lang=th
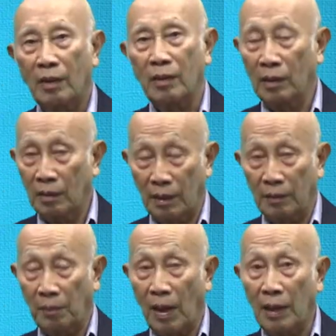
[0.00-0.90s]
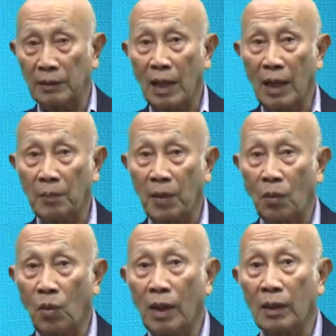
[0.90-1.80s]
ดังนั้นภายใต้ภา
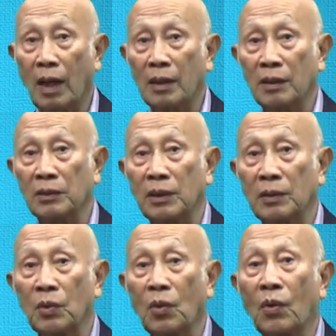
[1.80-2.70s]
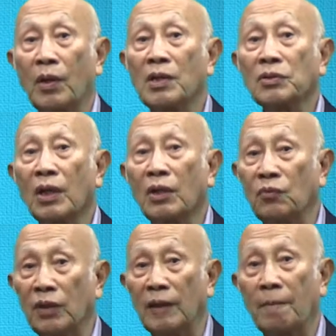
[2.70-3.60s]
วะการอักเสบของ เอช ไอ
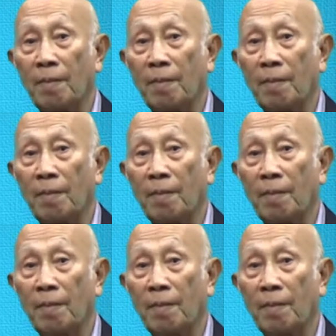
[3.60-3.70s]
วี